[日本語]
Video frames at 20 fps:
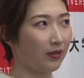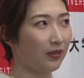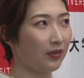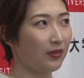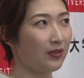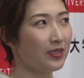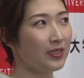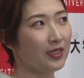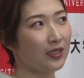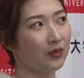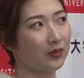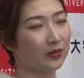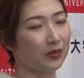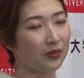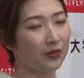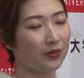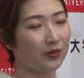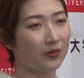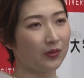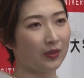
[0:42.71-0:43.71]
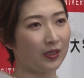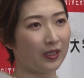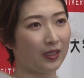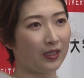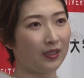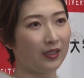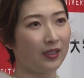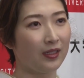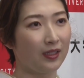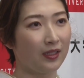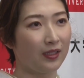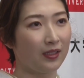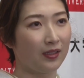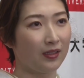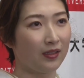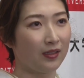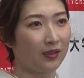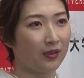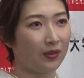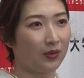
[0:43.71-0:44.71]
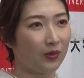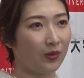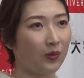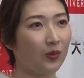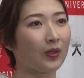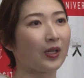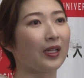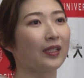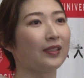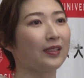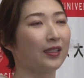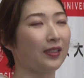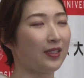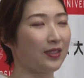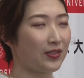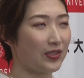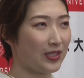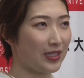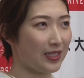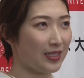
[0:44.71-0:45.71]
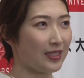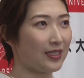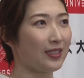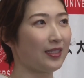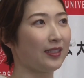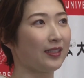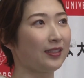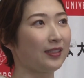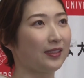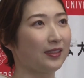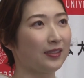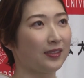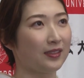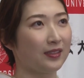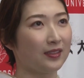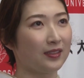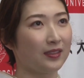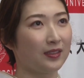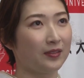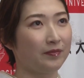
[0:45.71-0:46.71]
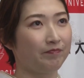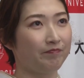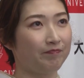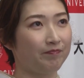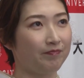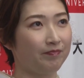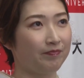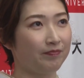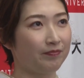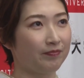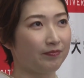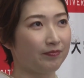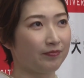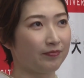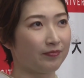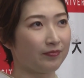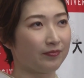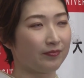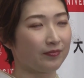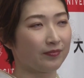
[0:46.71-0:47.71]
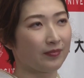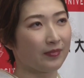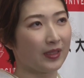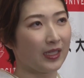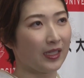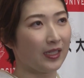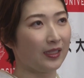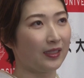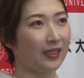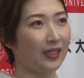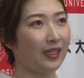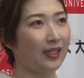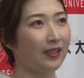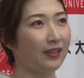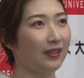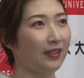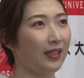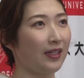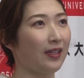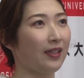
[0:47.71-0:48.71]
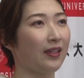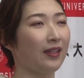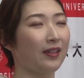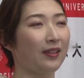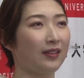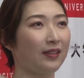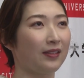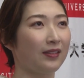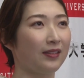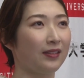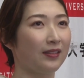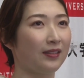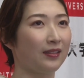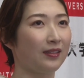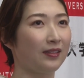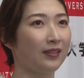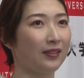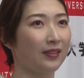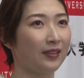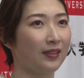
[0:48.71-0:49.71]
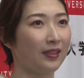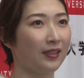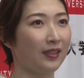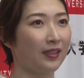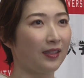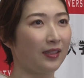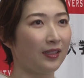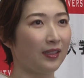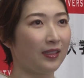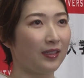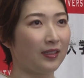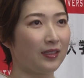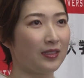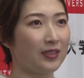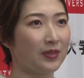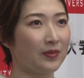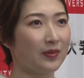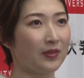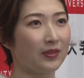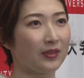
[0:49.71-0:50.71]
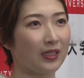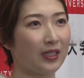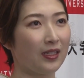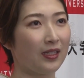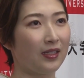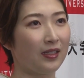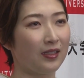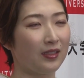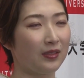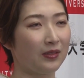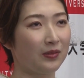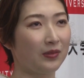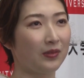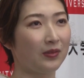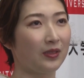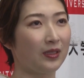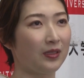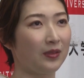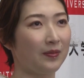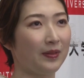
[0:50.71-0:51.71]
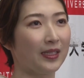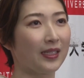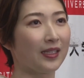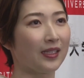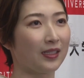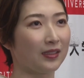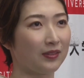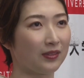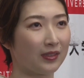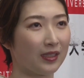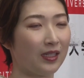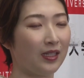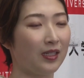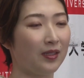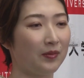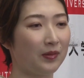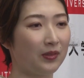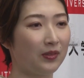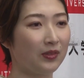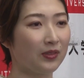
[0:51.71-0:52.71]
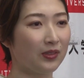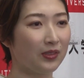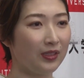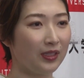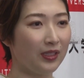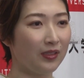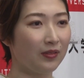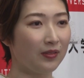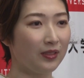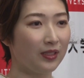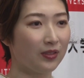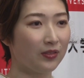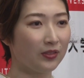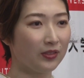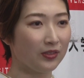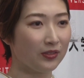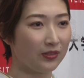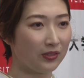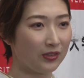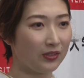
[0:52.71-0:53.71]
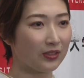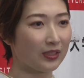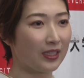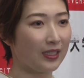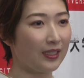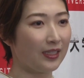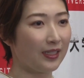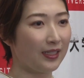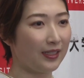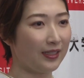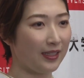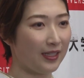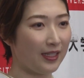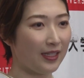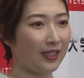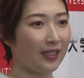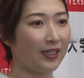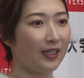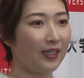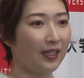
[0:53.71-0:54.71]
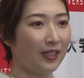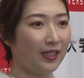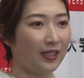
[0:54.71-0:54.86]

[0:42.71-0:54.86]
苦しいことの方が多かったですしうんなんか悩んで自分がどうあるべきかとかもう本当にいろんなことを考えて